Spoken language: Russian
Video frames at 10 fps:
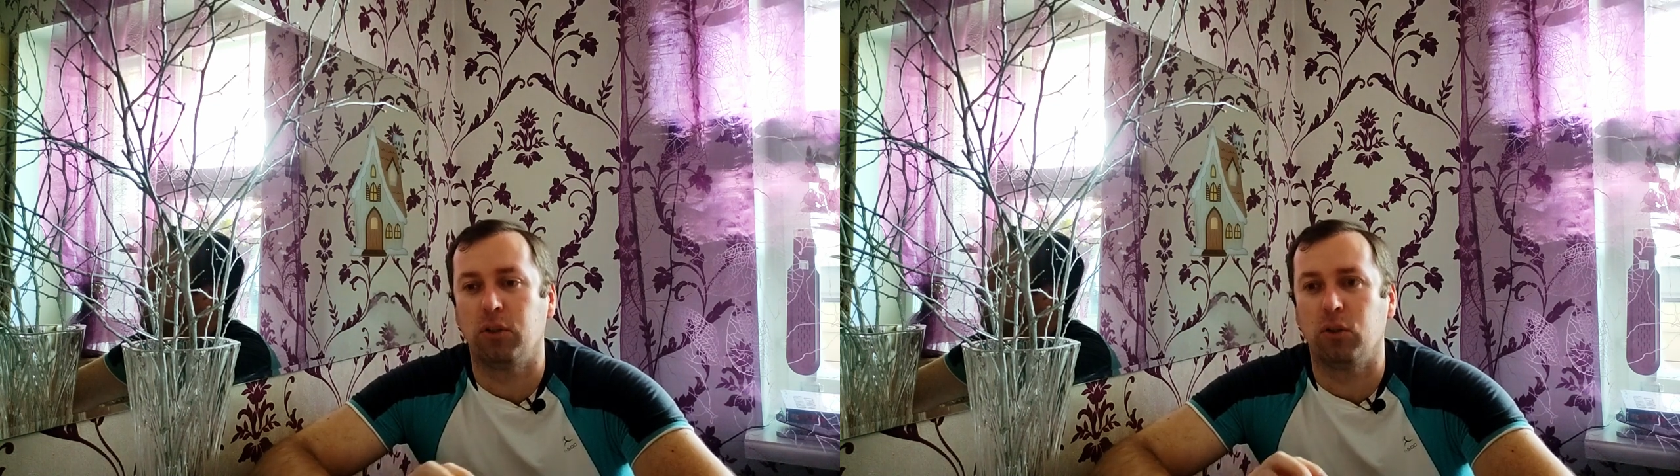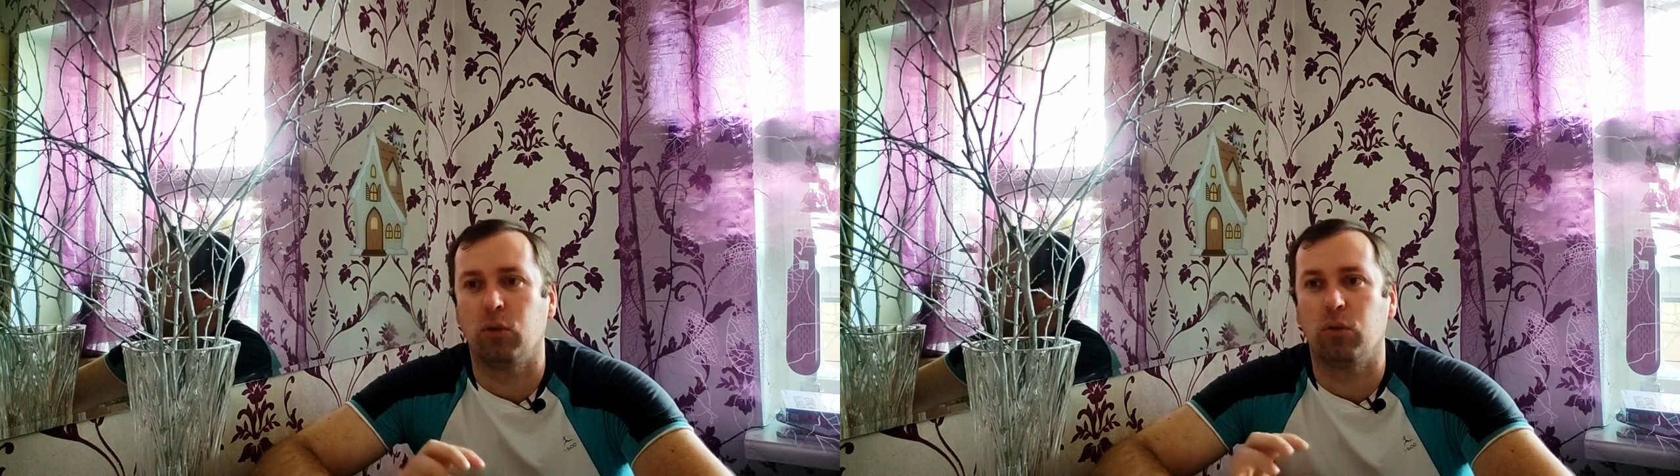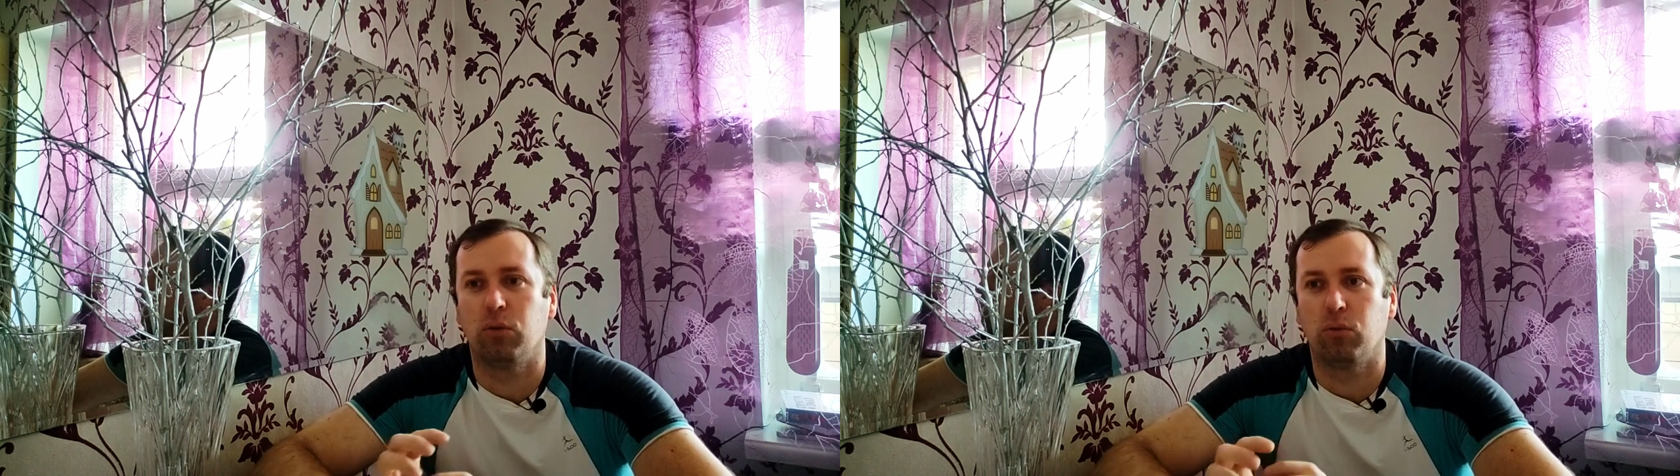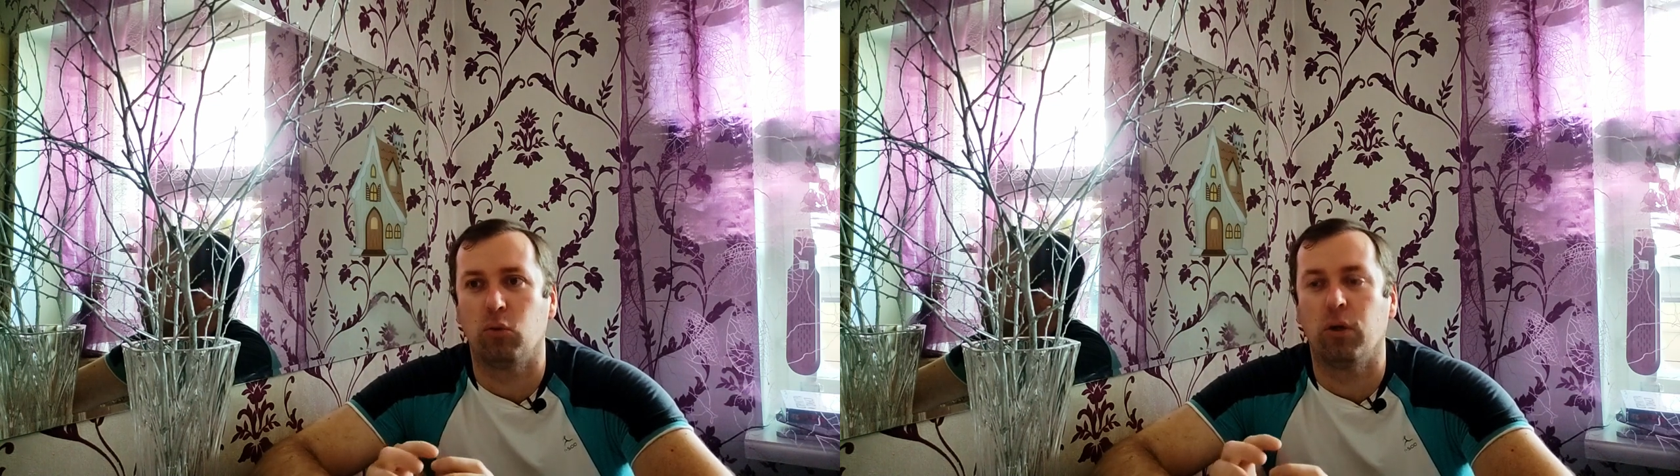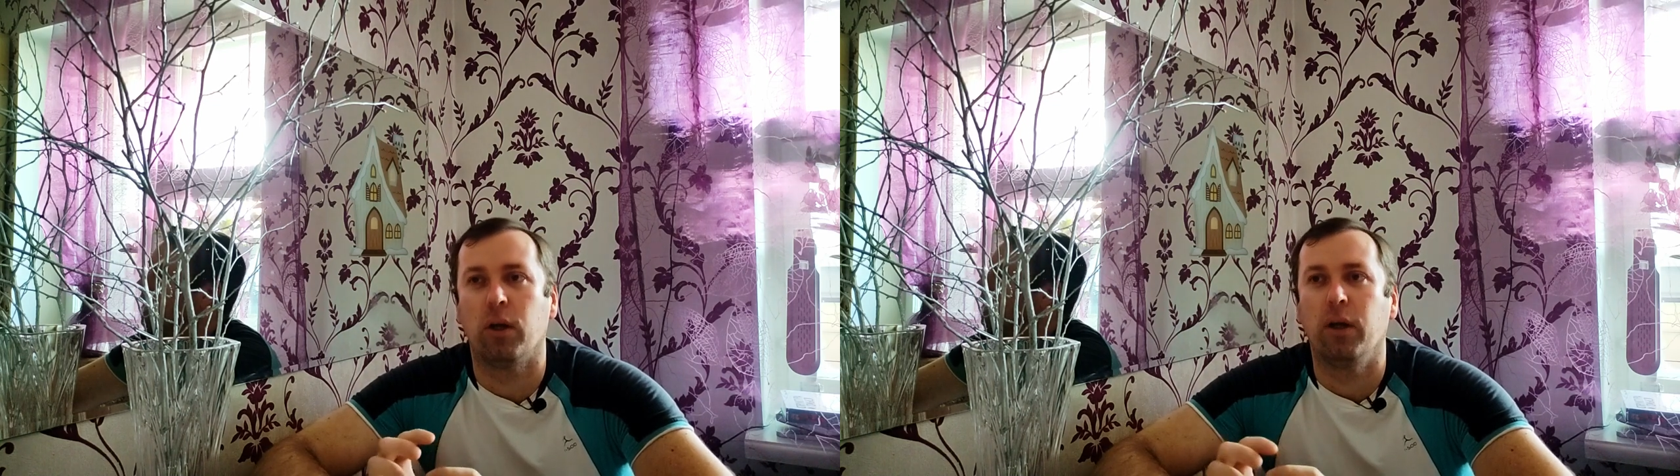герои
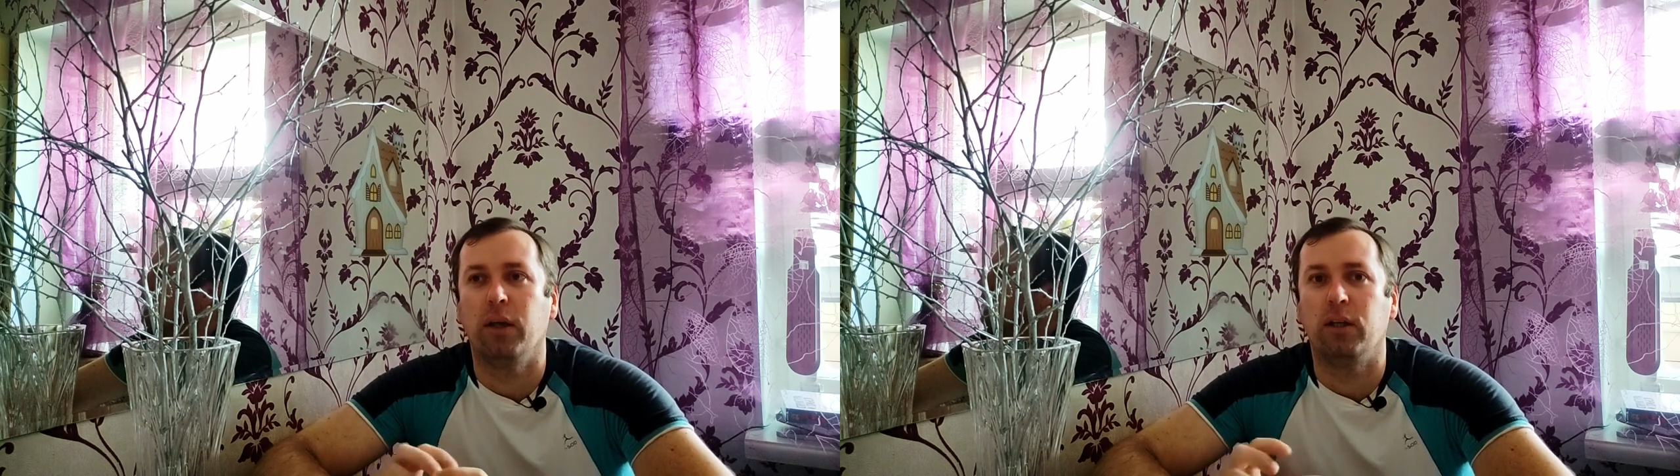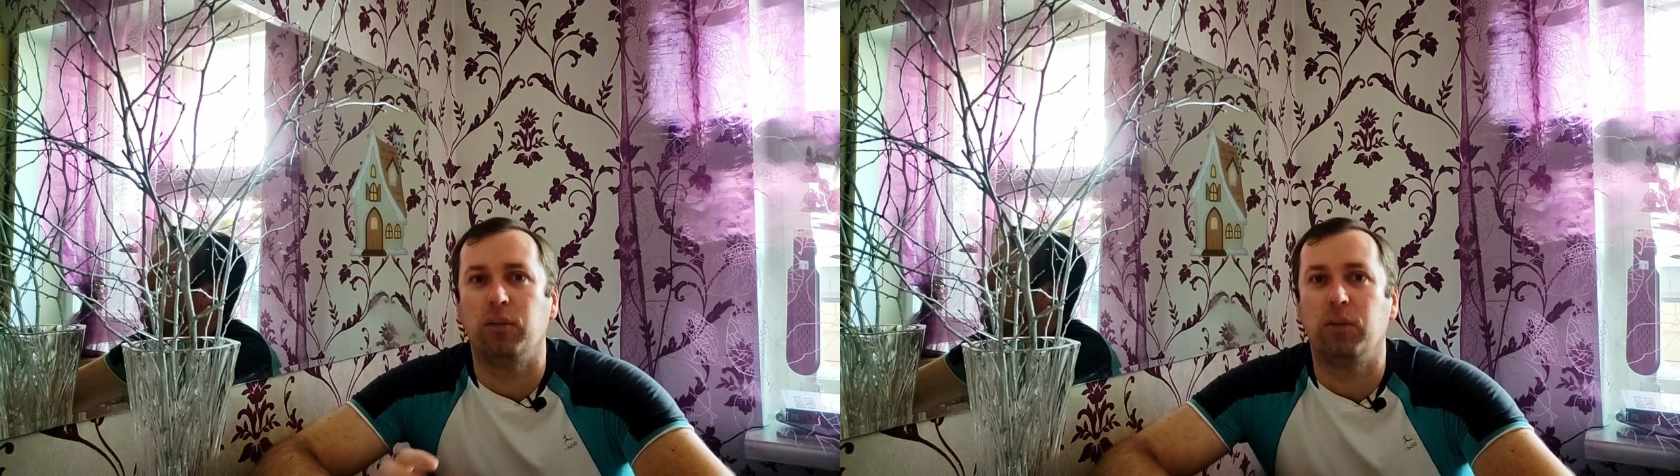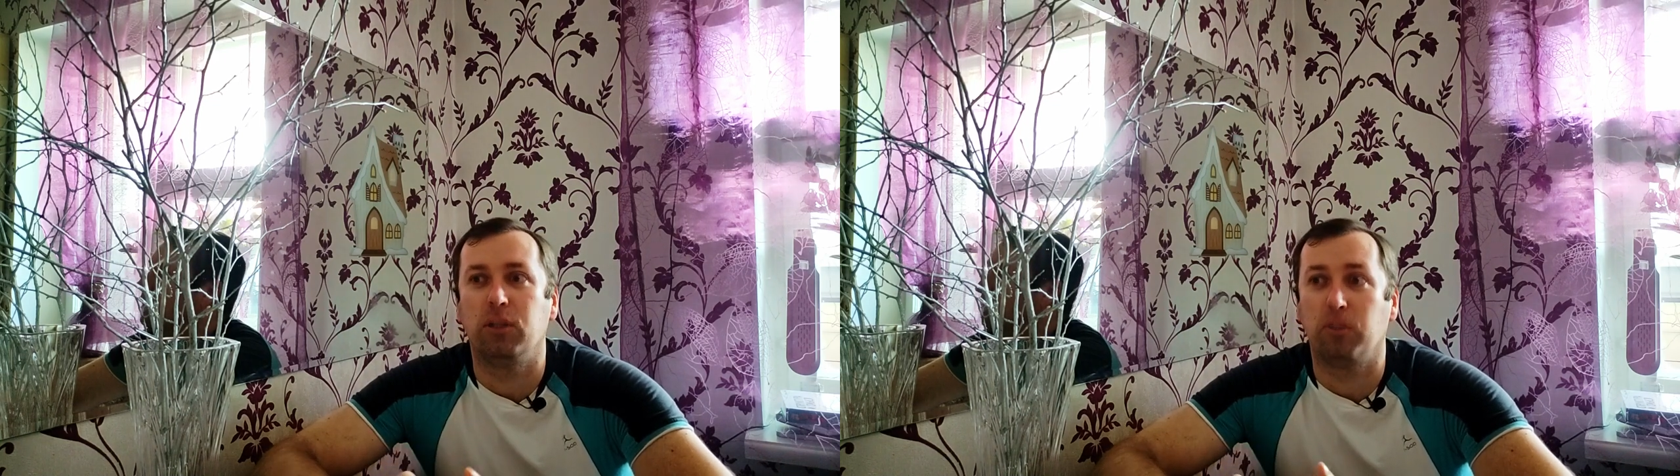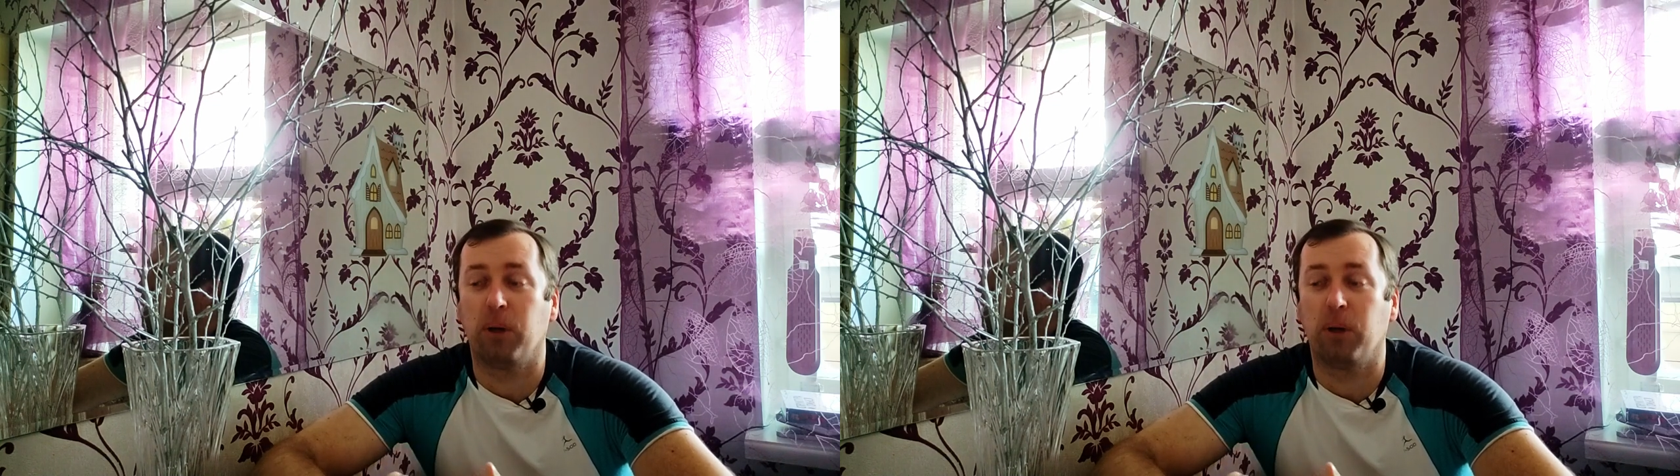немного изменятся,